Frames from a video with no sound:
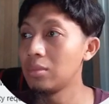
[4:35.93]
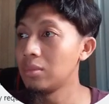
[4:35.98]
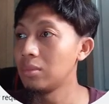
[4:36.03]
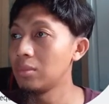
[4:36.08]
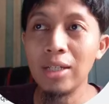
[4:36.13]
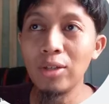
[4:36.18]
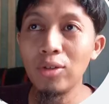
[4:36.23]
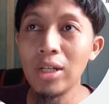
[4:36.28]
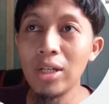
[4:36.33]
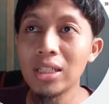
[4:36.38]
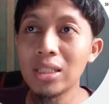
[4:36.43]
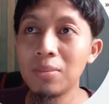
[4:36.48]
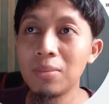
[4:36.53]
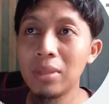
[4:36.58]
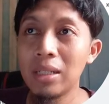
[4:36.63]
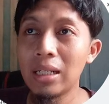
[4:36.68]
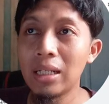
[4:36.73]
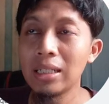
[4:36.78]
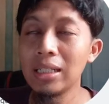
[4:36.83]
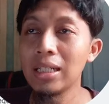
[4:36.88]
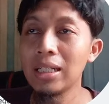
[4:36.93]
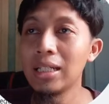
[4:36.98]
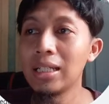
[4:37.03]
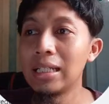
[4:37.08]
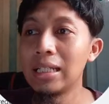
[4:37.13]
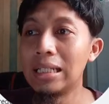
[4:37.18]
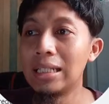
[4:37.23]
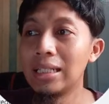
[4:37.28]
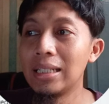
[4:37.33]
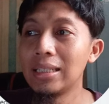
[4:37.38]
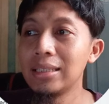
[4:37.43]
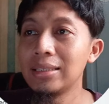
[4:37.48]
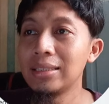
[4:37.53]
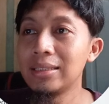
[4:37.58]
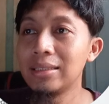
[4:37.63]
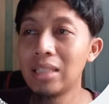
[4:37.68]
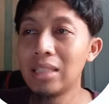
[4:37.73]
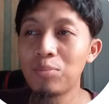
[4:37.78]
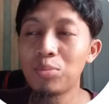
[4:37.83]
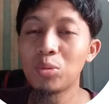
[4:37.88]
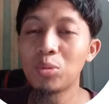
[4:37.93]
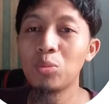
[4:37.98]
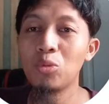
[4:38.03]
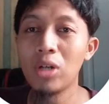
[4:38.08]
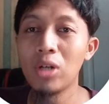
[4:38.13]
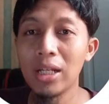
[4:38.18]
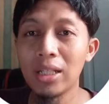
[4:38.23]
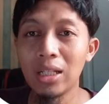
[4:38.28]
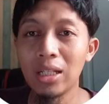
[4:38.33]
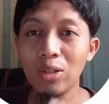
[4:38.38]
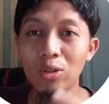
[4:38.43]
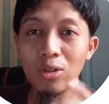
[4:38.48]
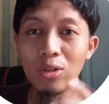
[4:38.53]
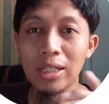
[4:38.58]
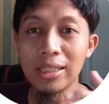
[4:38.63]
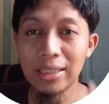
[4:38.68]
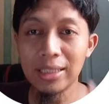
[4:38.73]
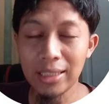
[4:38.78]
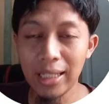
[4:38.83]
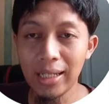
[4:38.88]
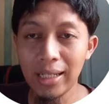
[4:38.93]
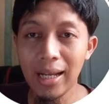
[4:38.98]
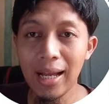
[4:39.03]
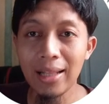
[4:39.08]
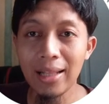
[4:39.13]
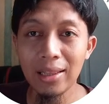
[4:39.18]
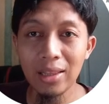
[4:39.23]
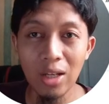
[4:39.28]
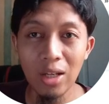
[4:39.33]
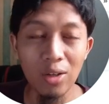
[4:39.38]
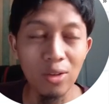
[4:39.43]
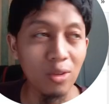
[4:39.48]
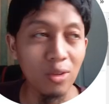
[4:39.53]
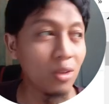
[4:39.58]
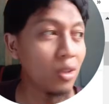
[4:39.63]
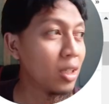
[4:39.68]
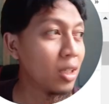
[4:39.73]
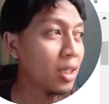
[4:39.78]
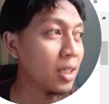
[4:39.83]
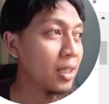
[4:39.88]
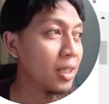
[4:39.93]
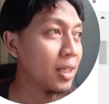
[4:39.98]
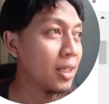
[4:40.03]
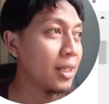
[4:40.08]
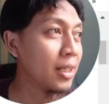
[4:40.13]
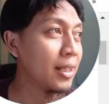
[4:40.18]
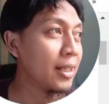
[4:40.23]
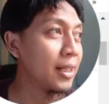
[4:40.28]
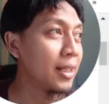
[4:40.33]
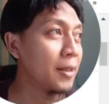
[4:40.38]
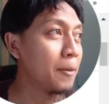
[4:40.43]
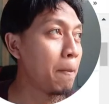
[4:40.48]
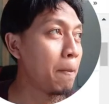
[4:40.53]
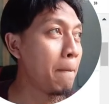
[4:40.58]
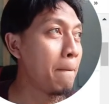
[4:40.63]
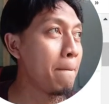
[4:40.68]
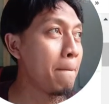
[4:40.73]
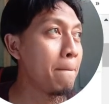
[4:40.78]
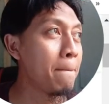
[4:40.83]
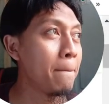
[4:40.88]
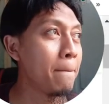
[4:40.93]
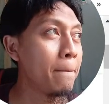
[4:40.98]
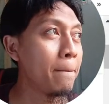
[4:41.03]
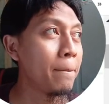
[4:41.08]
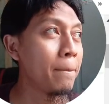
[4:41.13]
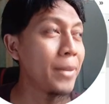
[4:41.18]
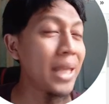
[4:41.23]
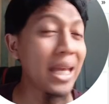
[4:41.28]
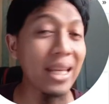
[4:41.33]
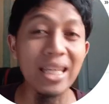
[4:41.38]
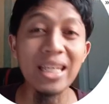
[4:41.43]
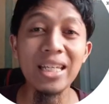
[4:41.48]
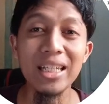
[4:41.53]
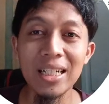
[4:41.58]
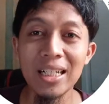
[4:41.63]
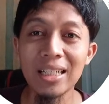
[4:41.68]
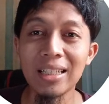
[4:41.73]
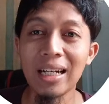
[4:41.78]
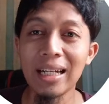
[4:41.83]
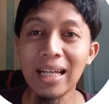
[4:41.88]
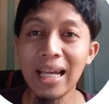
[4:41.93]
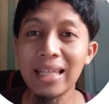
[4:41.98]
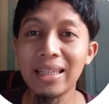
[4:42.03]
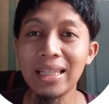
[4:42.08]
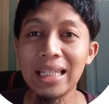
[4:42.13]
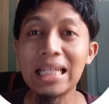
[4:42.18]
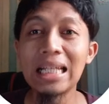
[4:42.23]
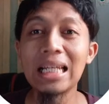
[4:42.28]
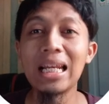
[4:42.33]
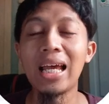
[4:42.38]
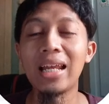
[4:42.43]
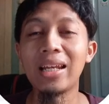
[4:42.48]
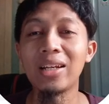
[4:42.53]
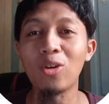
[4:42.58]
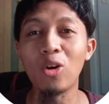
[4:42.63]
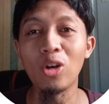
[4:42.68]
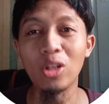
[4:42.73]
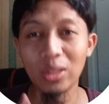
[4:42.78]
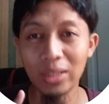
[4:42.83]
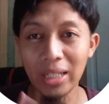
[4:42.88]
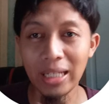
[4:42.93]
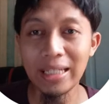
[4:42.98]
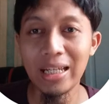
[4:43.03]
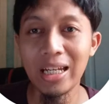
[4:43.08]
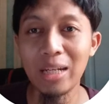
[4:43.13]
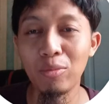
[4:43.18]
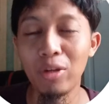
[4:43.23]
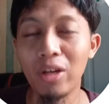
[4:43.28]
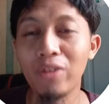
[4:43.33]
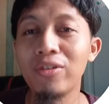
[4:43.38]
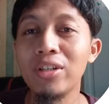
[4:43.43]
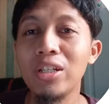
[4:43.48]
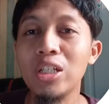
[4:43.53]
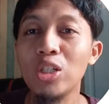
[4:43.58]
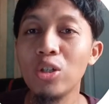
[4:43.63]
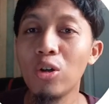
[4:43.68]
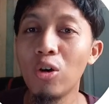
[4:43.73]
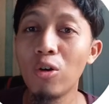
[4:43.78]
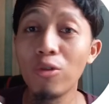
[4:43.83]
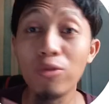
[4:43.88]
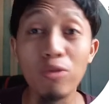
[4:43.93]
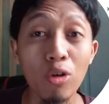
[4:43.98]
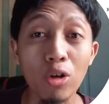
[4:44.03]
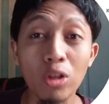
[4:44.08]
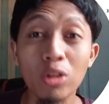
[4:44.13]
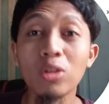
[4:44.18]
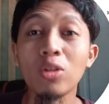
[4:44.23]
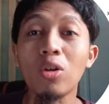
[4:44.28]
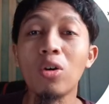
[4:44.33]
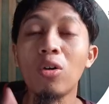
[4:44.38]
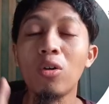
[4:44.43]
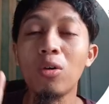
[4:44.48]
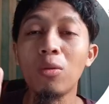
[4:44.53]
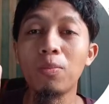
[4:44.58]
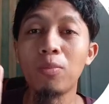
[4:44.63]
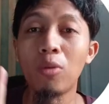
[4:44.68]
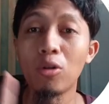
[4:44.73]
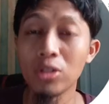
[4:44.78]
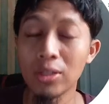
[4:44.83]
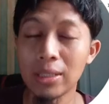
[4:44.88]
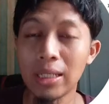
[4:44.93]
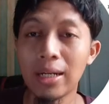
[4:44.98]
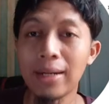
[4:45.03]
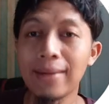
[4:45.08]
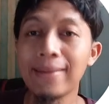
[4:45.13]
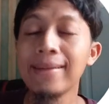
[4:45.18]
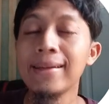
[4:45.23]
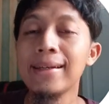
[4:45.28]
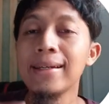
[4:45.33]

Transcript: itu ya sebenarnya uh, tips buat lo ngecek atau um, nyari ide terkait iklan konten dari mulai video foto poster